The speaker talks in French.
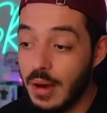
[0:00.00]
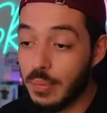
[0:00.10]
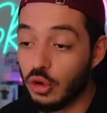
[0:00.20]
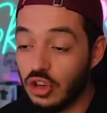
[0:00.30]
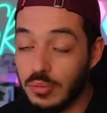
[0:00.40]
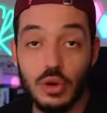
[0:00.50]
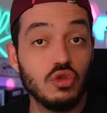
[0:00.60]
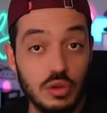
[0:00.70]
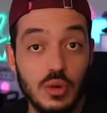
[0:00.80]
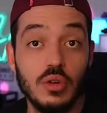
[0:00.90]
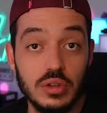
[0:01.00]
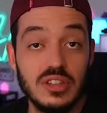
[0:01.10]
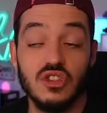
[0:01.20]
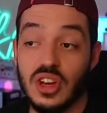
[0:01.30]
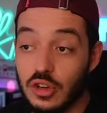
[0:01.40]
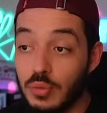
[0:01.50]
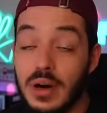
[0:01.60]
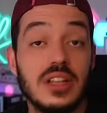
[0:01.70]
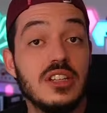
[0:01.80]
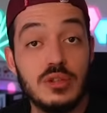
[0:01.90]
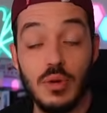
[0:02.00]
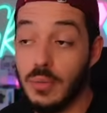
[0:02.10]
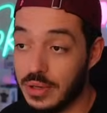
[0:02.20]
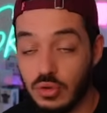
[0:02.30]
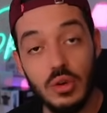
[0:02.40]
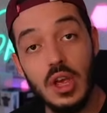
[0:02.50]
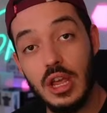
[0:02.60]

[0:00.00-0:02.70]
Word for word: prochainement, justement, quand il s'agira de parler d'e-sport, parce qu'il